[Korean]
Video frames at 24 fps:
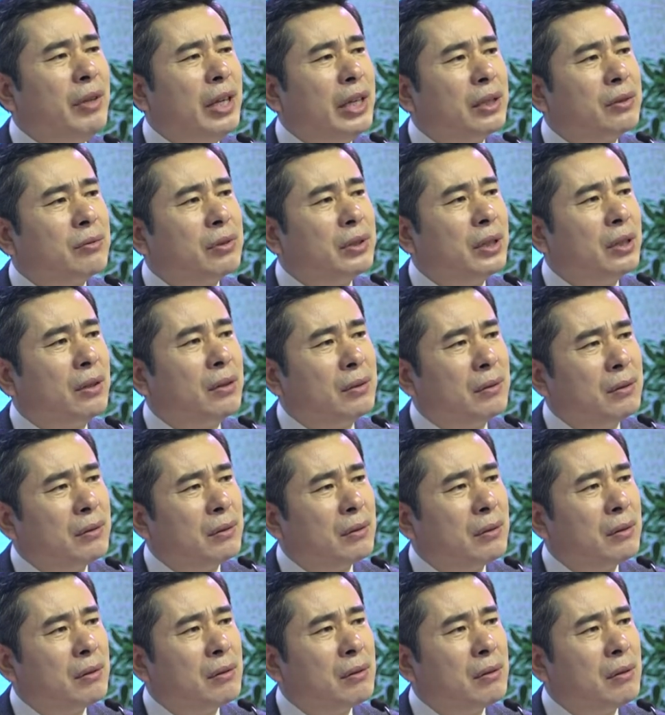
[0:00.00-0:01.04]
있고요.
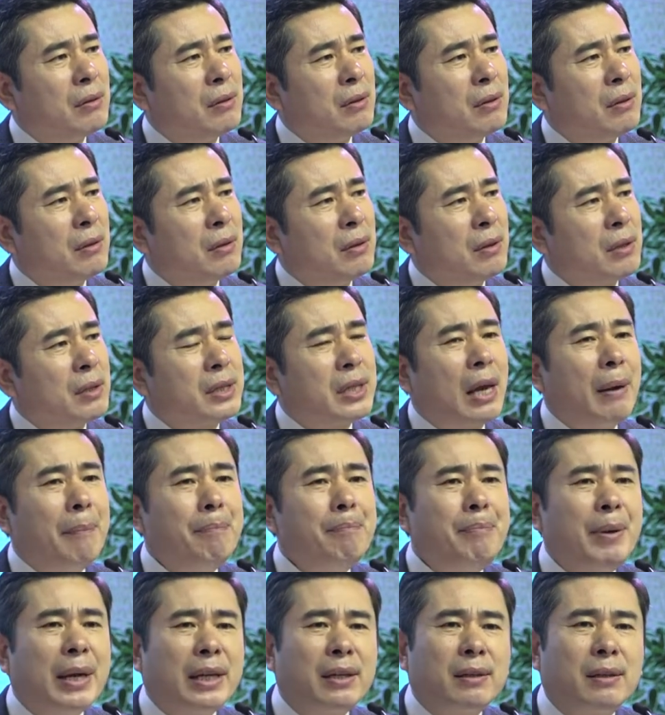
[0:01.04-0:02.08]

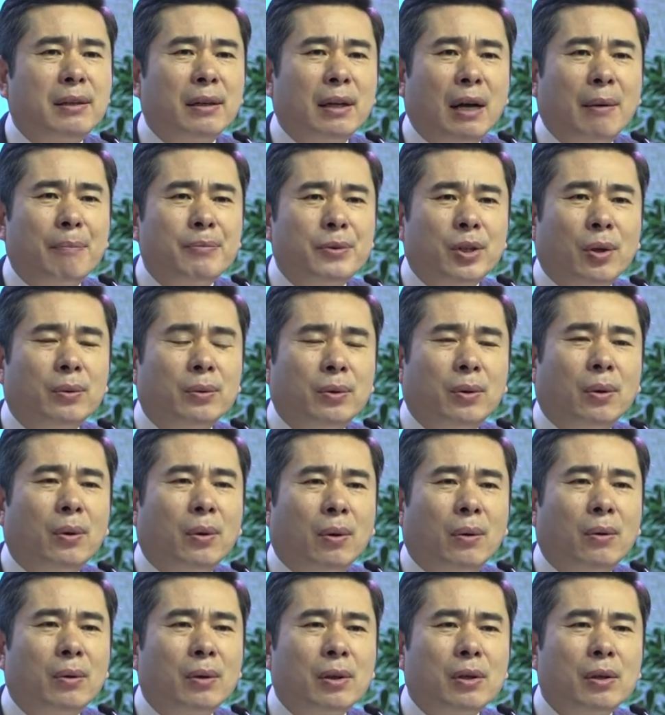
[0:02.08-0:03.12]
300g
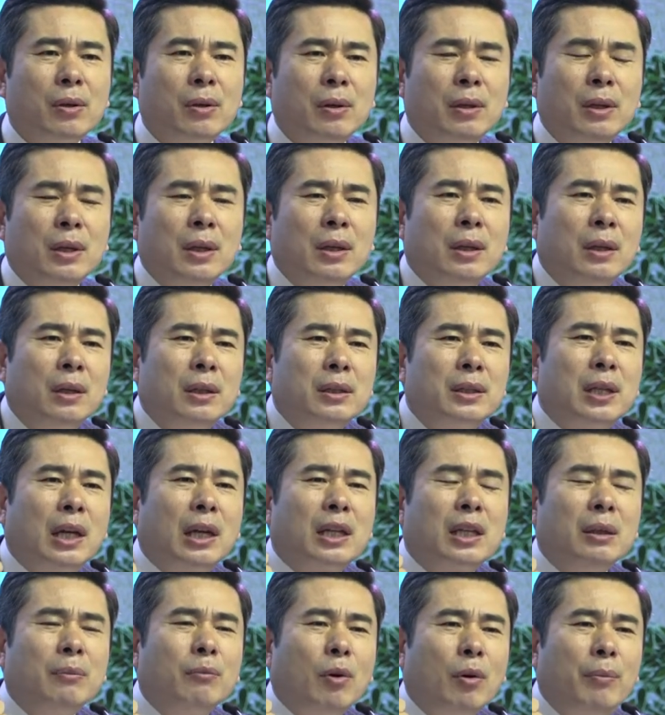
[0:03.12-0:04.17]
정도
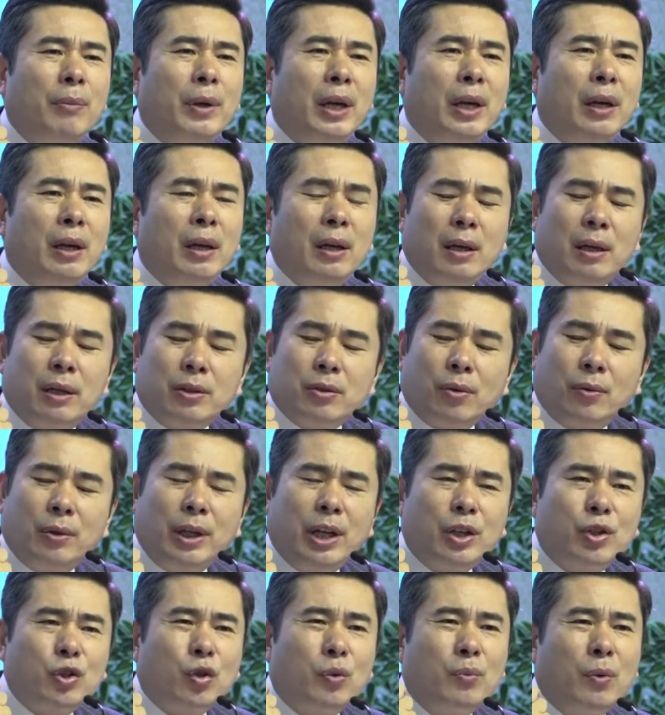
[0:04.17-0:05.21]
자기 몸의
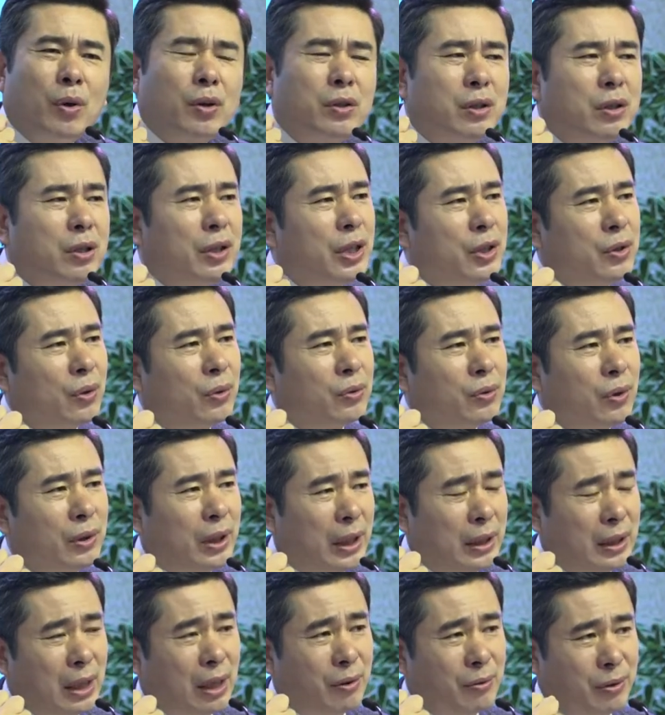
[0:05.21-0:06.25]
손의 주먹 크기 정도
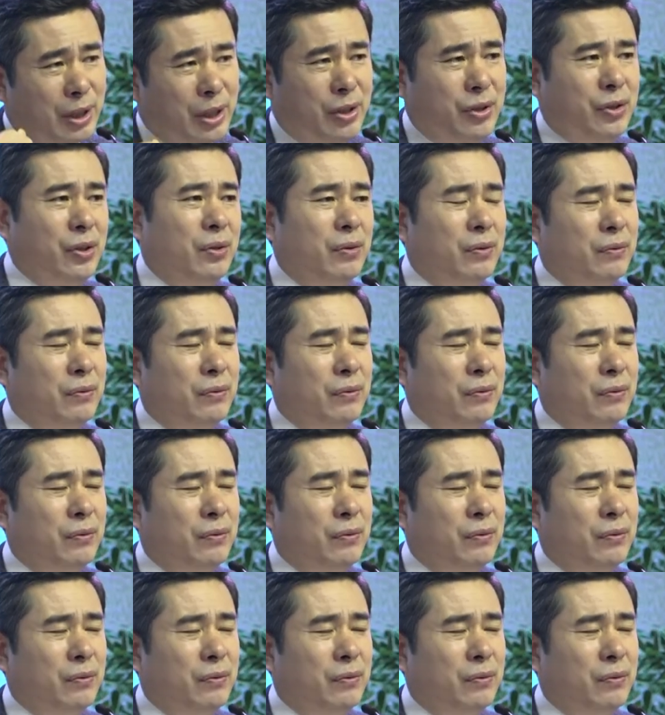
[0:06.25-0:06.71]
된다고 그랬죠.